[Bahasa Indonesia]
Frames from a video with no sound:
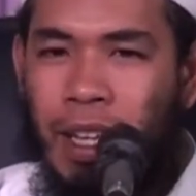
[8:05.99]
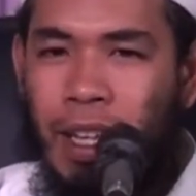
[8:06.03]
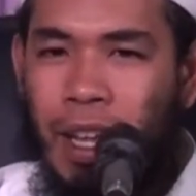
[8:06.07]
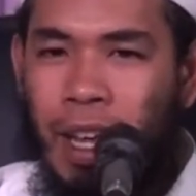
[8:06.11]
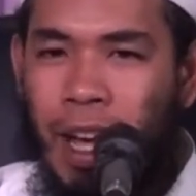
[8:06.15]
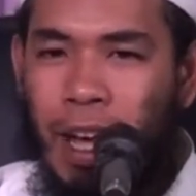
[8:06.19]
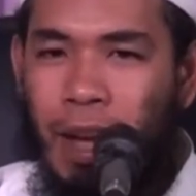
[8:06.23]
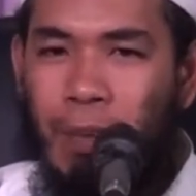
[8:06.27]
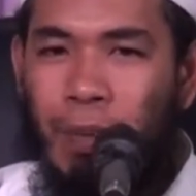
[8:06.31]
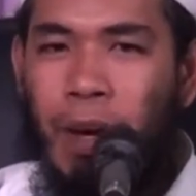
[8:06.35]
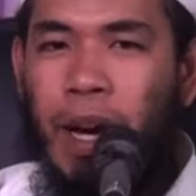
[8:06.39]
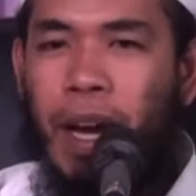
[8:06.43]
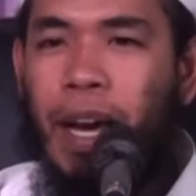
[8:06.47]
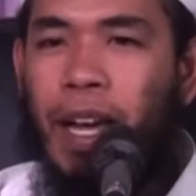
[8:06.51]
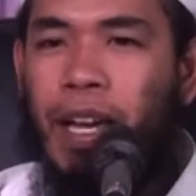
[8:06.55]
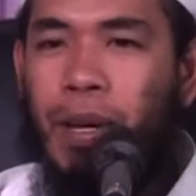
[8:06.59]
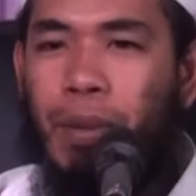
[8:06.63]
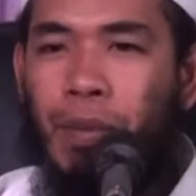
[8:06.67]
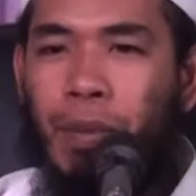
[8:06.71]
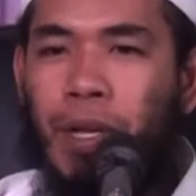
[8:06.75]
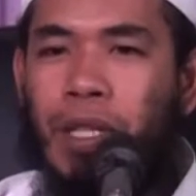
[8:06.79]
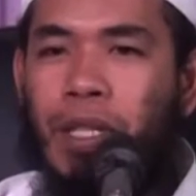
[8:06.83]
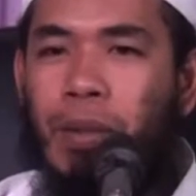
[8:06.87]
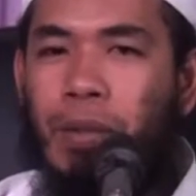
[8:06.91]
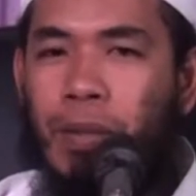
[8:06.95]
nah, maka
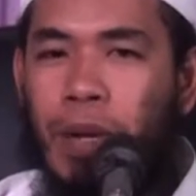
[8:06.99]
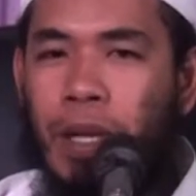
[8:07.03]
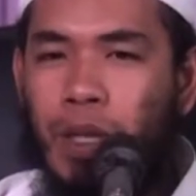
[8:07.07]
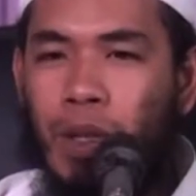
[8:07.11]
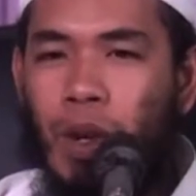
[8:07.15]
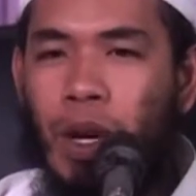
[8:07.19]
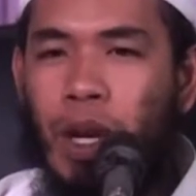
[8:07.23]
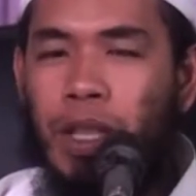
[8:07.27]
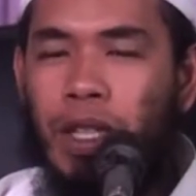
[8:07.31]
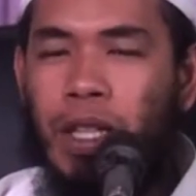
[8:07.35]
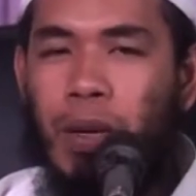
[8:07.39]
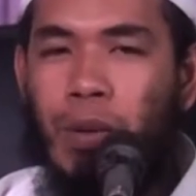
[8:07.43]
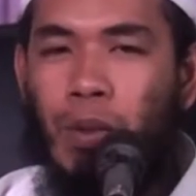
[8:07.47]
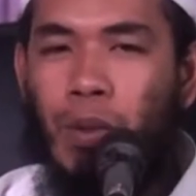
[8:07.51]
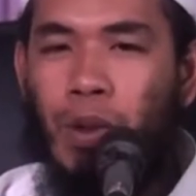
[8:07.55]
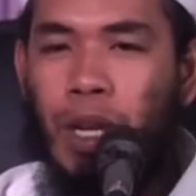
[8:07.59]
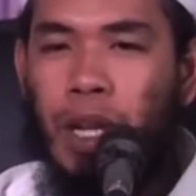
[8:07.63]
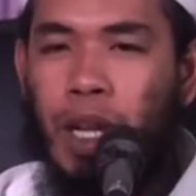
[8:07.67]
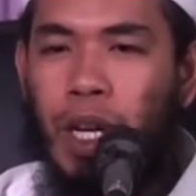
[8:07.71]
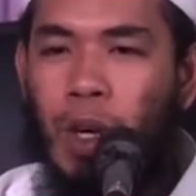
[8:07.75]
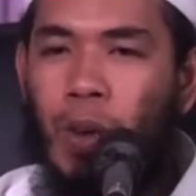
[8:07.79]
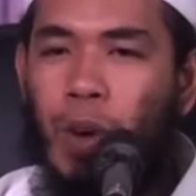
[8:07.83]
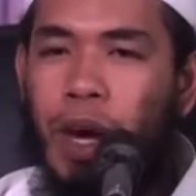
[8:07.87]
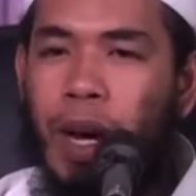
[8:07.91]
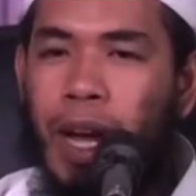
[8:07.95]
dipercepat solatnya
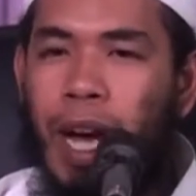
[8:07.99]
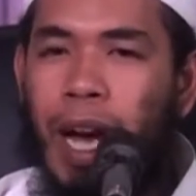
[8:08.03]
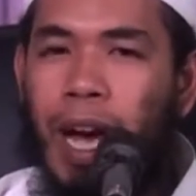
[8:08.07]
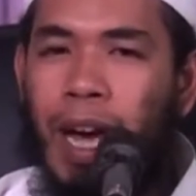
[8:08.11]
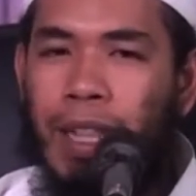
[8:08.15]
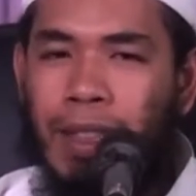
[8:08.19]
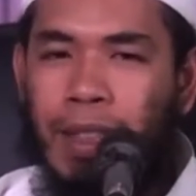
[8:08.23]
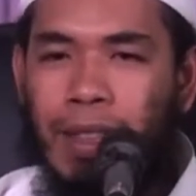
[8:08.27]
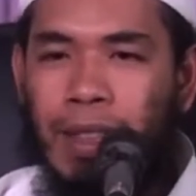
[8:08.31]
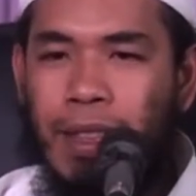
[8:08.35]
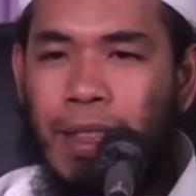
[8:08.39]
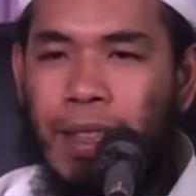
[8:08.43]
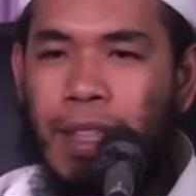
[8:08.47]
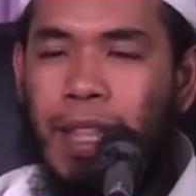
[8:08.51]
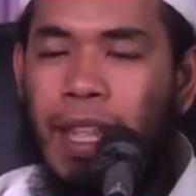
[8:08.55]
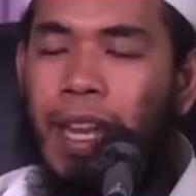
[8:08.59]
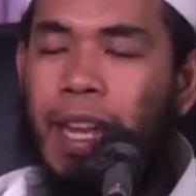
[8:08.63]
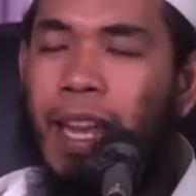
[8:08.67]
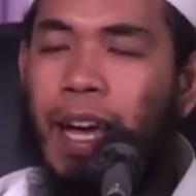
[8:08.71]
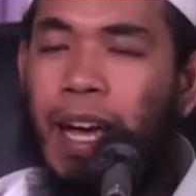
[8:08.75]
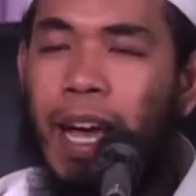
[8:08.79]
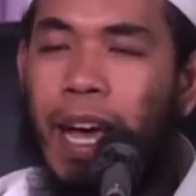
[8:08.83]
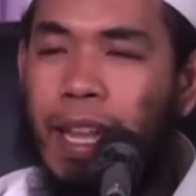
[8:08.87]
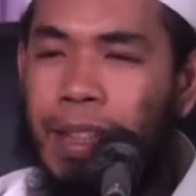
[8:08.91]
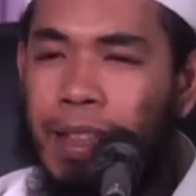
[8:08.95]
mungkin dua rakaat dia,
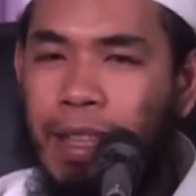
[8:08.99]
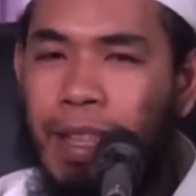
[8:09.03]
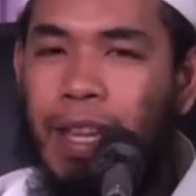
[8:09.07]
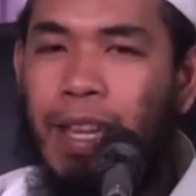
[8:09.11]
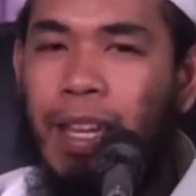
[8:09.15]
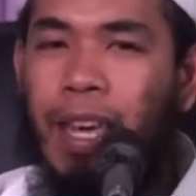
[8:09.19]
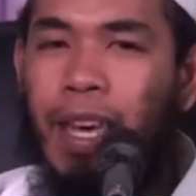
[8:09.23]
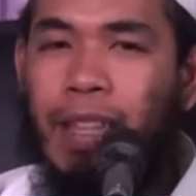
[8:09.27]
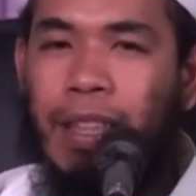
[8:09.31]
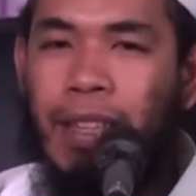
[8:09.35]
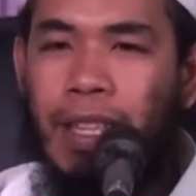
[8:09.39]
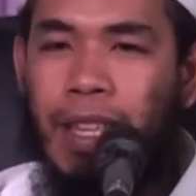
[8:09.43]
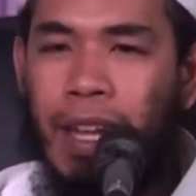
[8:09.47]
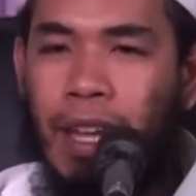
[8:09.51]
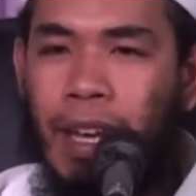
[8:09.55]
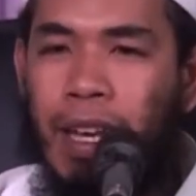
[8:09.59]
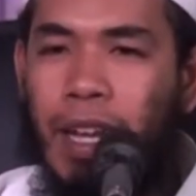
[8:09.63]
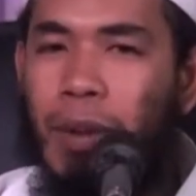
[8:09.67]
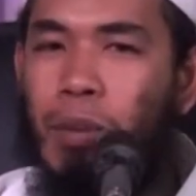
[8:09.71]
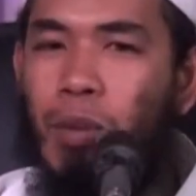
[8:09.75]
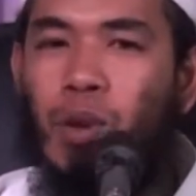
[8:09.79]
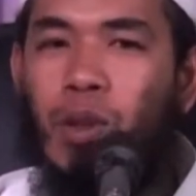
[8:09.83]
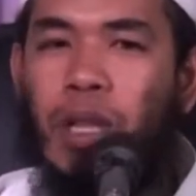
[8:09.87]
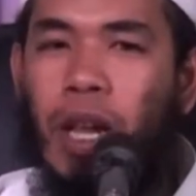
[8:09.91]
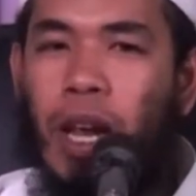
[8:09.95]
dia ganti niatnya
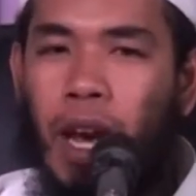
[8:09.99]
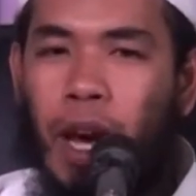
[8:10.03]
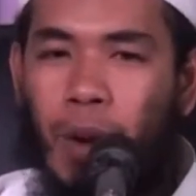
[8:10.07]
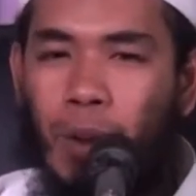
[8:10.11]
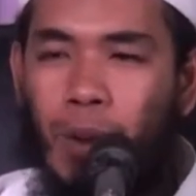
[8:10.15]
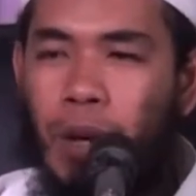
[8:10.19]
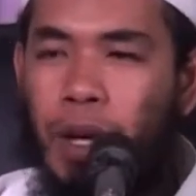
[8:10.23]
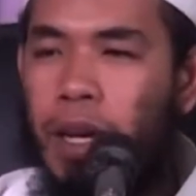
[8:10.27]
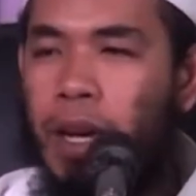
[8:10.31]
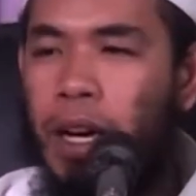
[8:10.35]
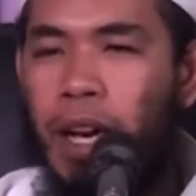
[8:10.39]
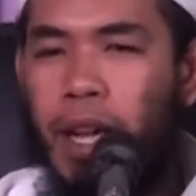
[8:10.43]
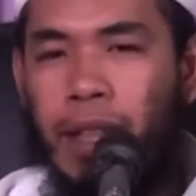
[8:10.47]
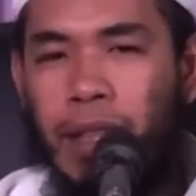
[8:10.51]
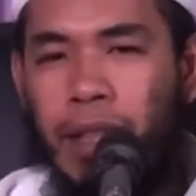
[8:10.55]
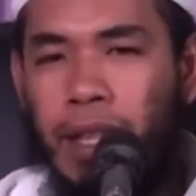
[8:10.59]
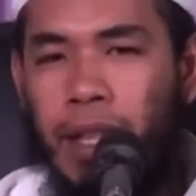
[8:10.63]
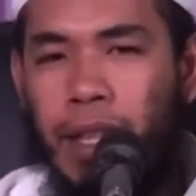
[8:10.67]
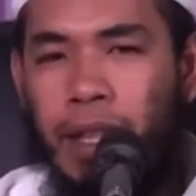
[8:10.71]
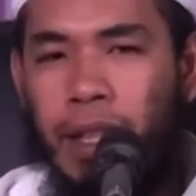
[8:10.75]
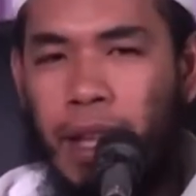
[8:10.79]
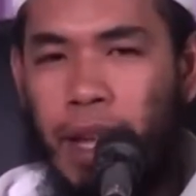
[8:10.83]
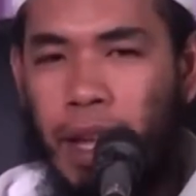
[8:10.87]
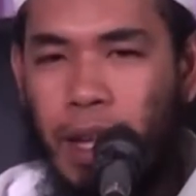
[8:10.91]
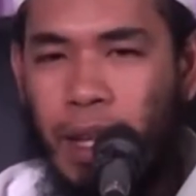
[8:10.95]
dia mutlak udah
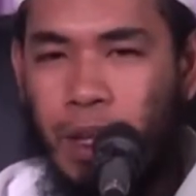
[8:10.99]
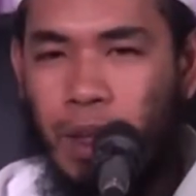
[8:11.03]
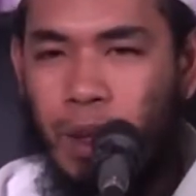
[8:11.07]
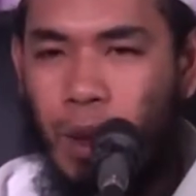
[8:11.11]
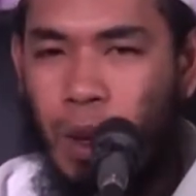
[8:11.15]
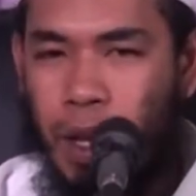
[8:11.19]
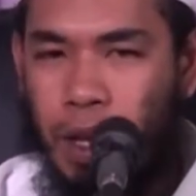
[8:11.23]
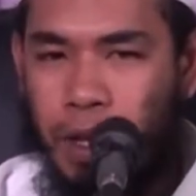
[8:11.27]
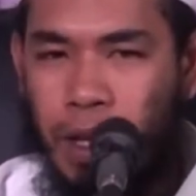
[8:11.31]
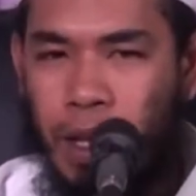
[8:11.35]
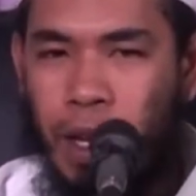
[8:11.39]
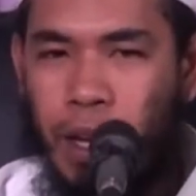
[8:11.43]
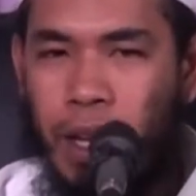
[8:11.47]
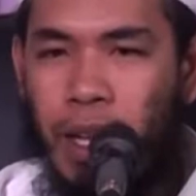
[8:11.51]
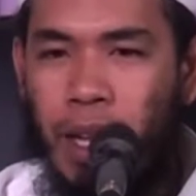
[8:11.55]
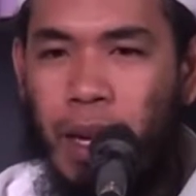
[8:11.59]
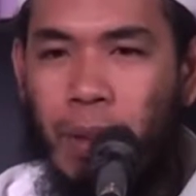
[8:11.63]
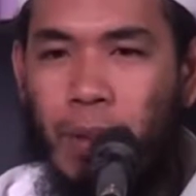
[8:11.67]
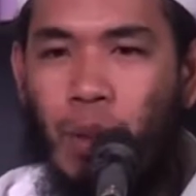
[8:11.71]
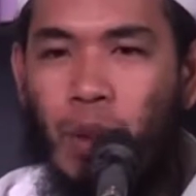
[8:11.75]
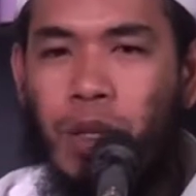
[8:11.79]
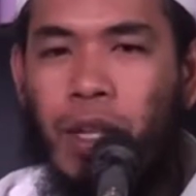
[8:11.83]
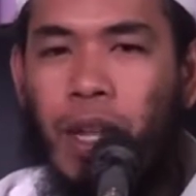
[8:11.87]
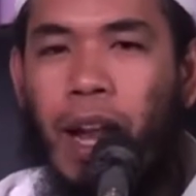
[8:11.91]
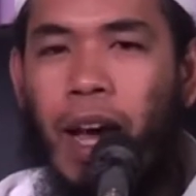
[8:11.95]
ganti ya solat ini jadi
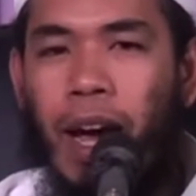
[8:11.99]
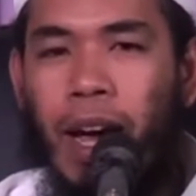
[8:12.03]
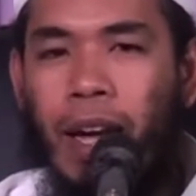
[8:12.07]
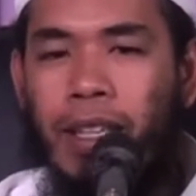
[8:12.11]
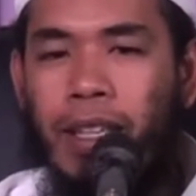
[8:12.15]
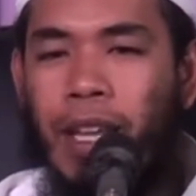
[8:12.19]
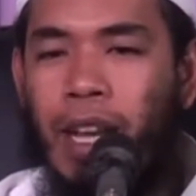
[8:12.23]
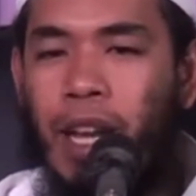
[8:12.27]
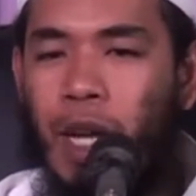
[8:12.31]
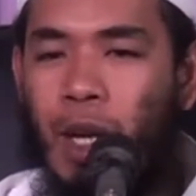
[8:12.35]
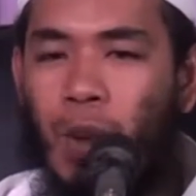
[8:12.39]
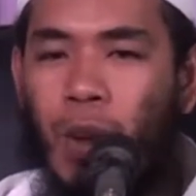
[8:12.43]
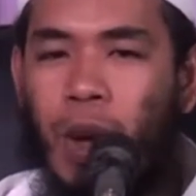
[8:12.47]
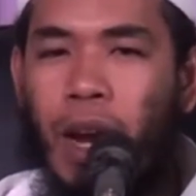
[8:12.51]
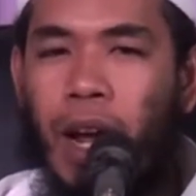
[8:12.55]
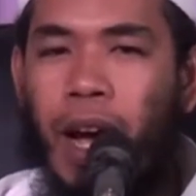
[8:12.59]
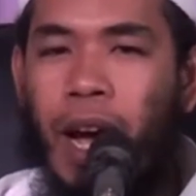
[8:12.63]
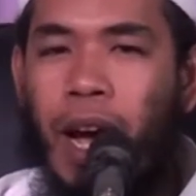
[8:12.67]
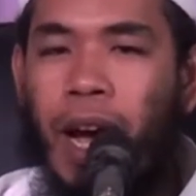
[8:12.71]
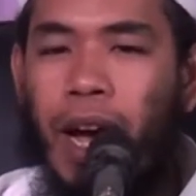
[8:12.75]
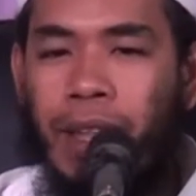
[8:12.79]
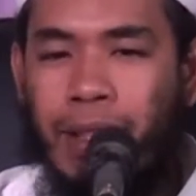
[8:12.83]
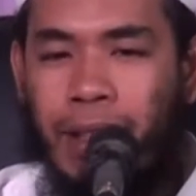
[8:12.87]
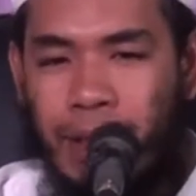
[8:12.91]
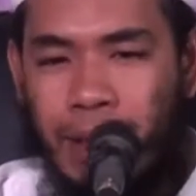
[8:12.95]
mutlak aja lah dua
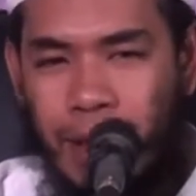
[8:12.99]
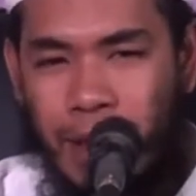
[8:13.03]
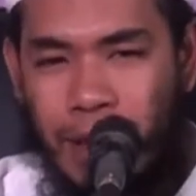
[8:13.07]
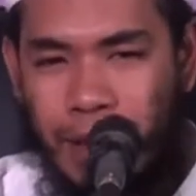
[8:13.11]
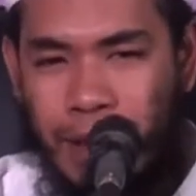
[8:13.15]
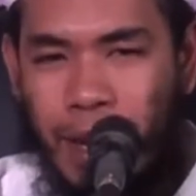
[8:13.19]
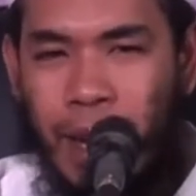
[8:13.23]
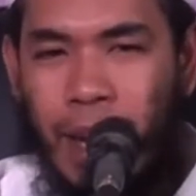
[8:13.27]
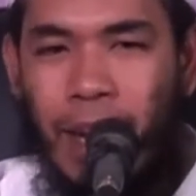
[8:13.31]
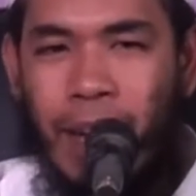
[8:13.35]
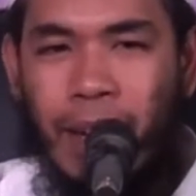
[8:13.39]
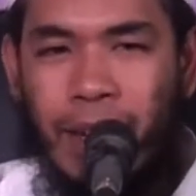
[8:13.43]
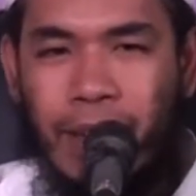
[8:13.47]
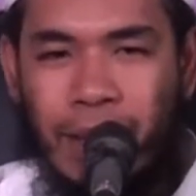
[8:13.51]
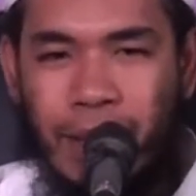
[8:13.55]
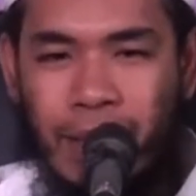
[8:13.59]
rakaat selesaikan